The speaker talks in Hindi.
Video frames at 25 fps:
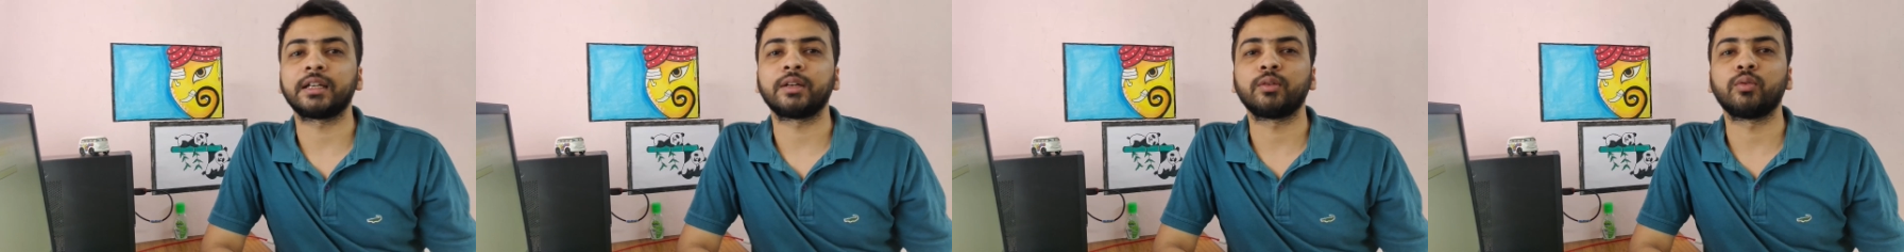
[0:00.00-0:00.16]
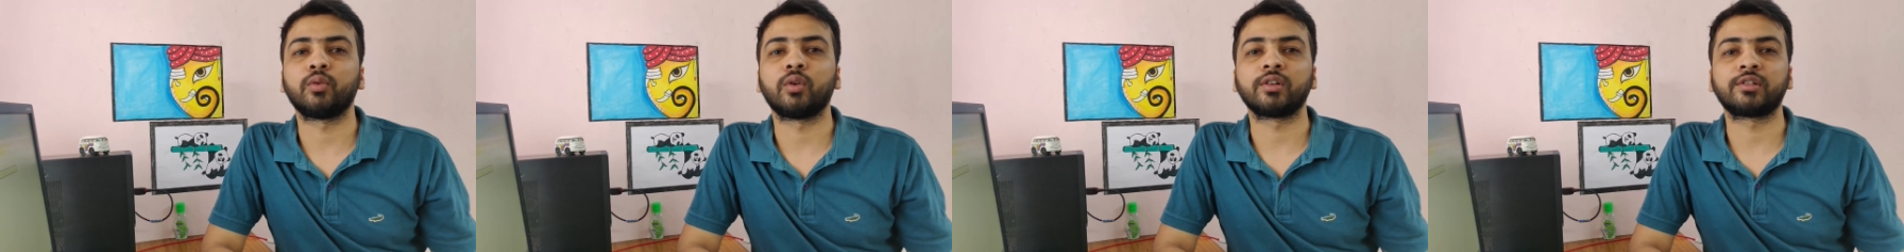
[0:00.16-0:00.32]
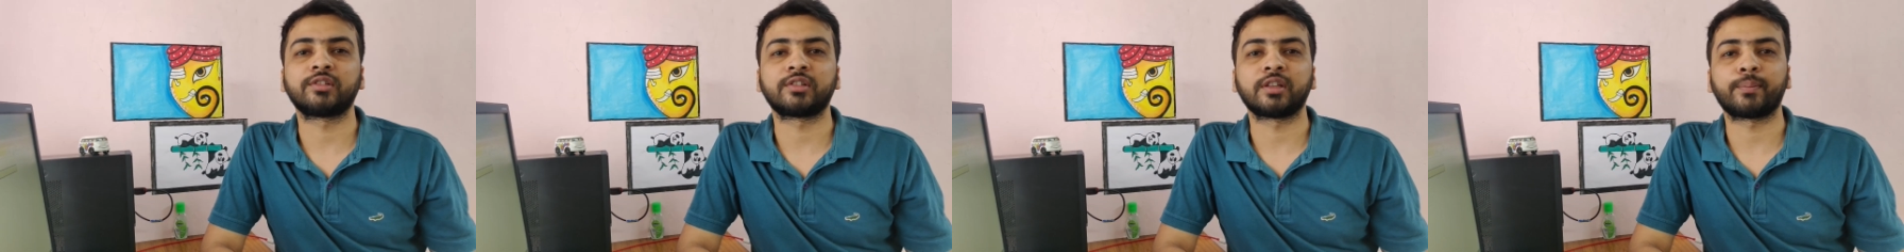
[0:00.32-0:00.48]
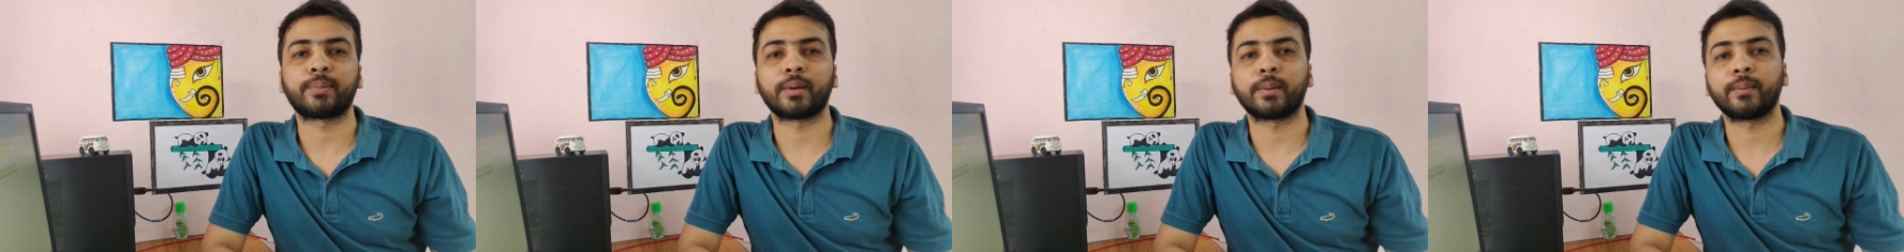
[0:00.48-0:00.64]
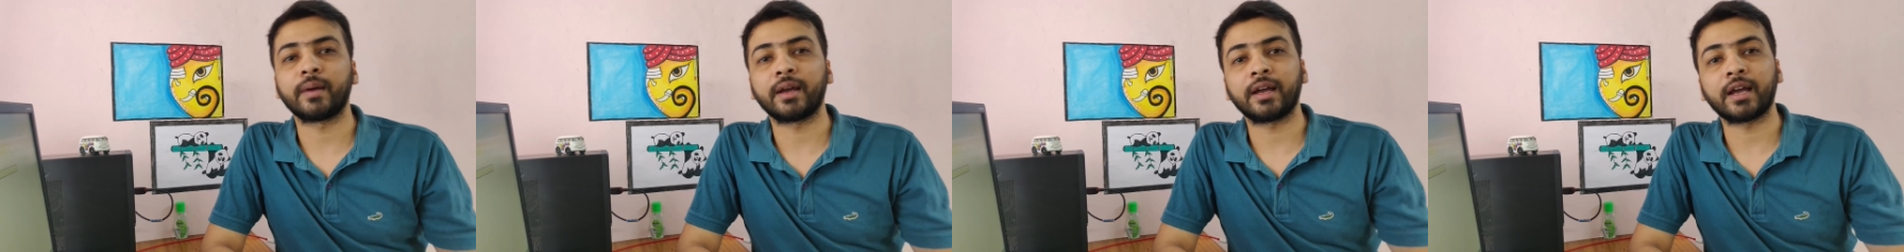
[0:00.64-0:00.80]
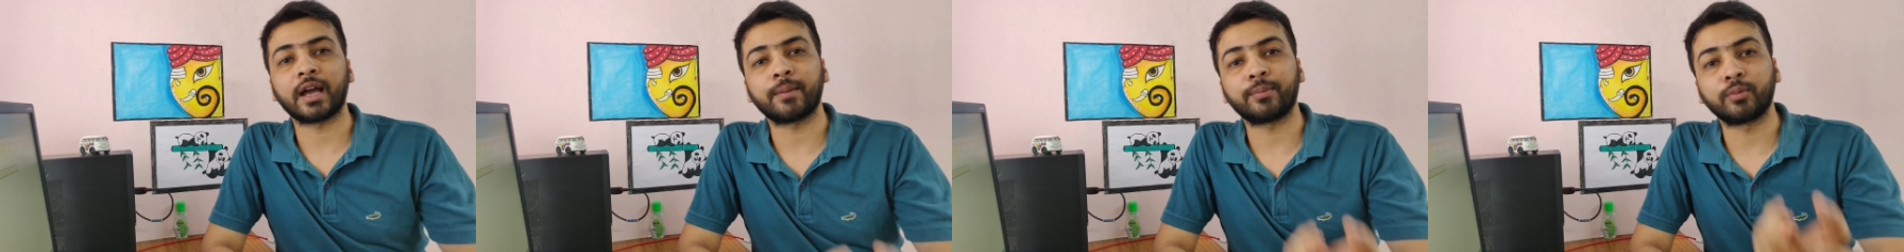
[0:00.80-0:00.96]
है व्हाट्सएप पे
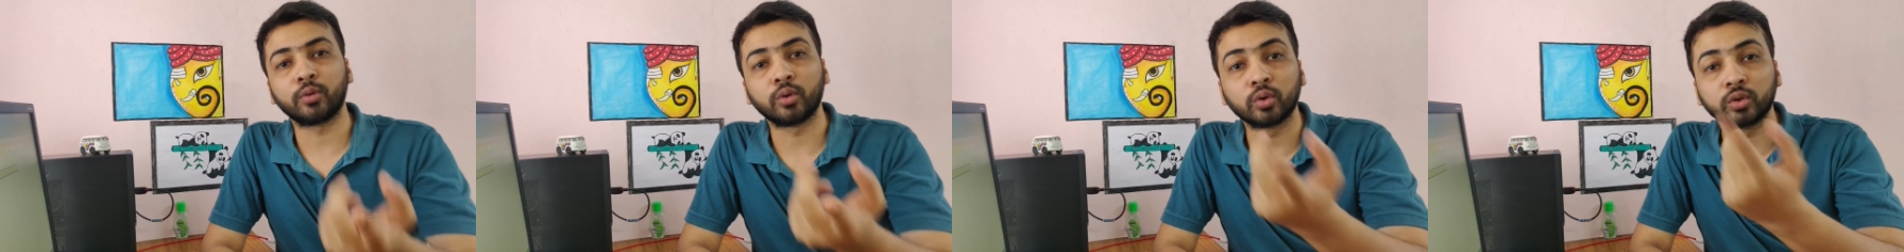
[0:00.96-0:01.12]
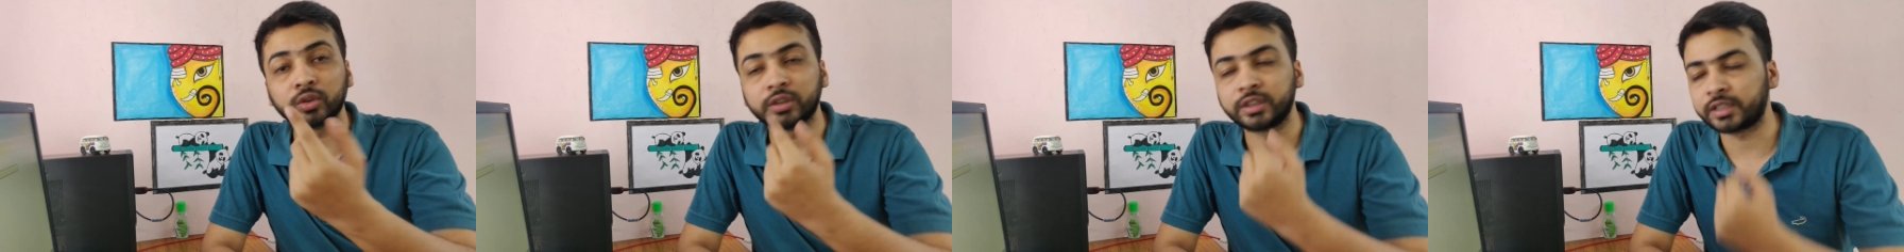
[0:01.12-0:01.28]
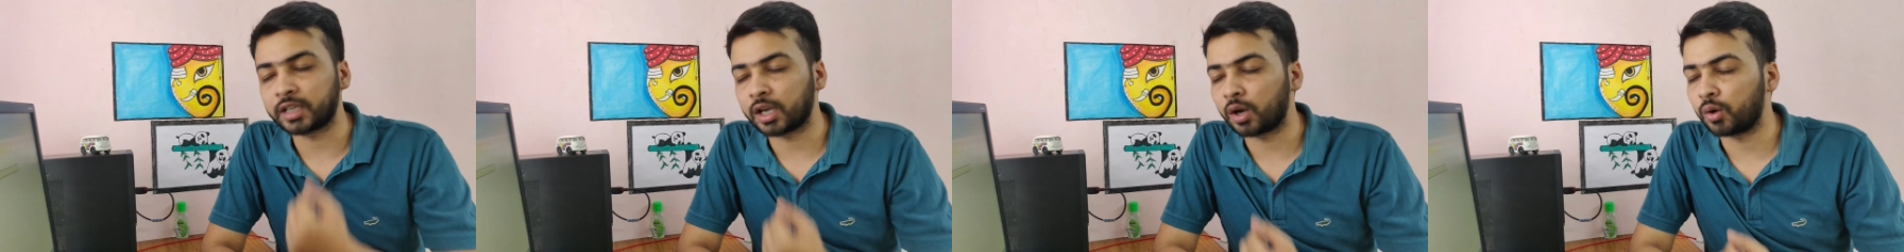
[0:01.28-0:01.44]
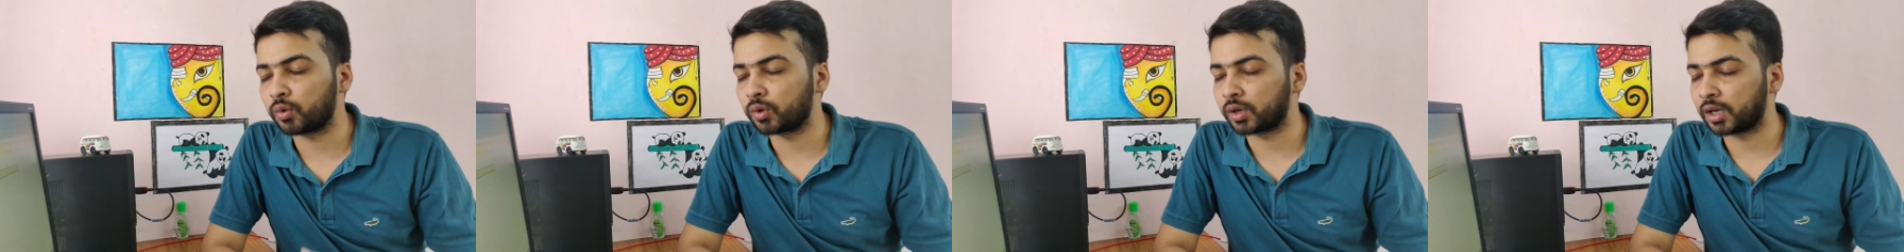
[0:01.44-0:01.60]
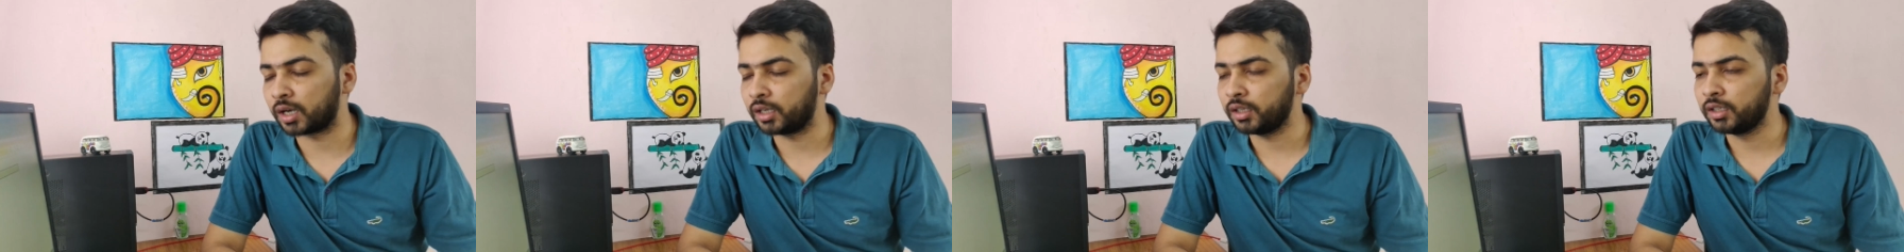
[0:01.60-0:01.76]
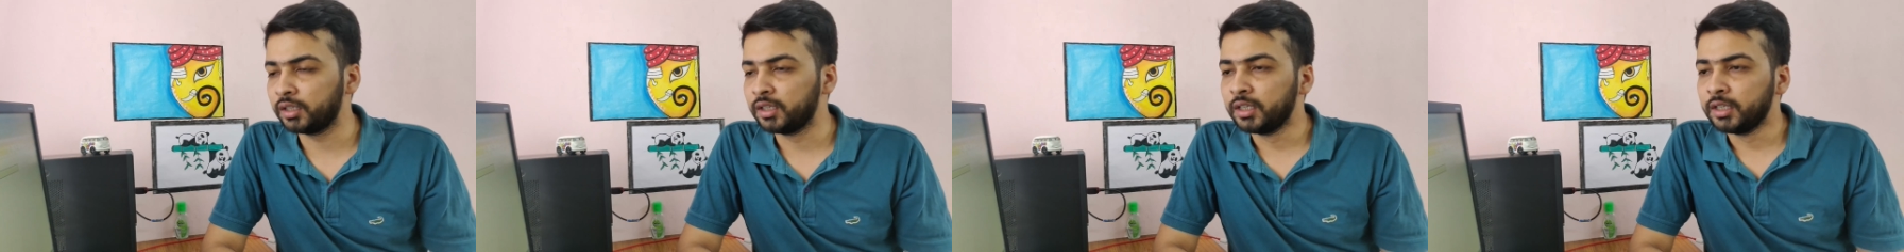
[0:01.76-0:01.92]
मैं आप लोगों को
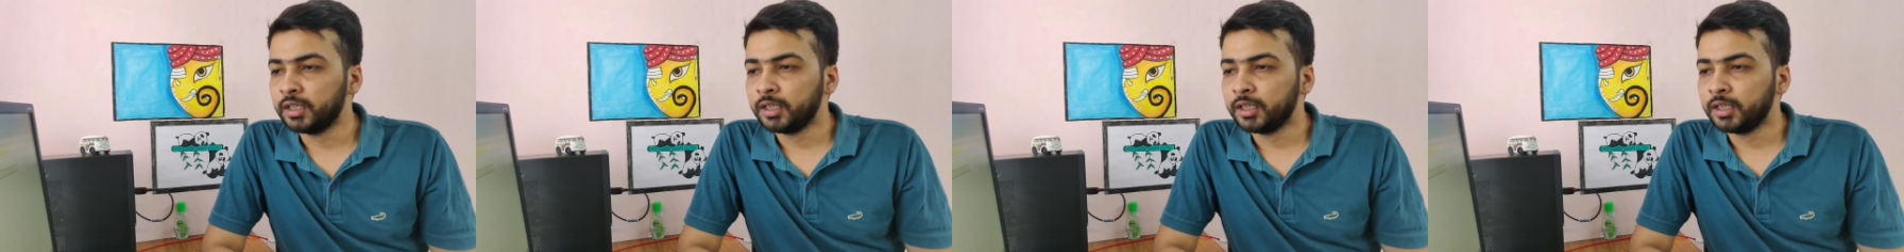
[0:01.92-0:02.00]
दिखाऊंगा